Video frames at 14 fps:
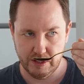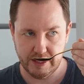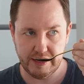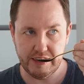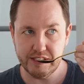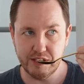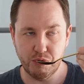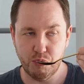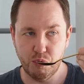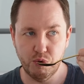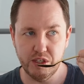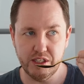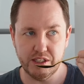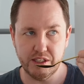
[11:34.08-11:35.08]
Riecht nach
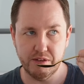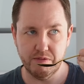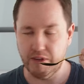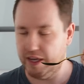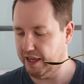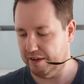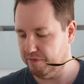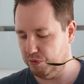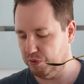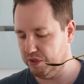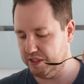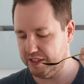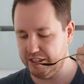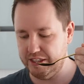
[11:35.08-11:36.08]
Honig. Äh,
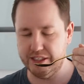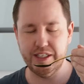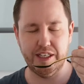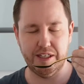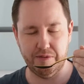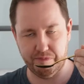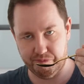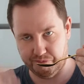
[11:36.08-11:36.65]
Honig. Riecht nach...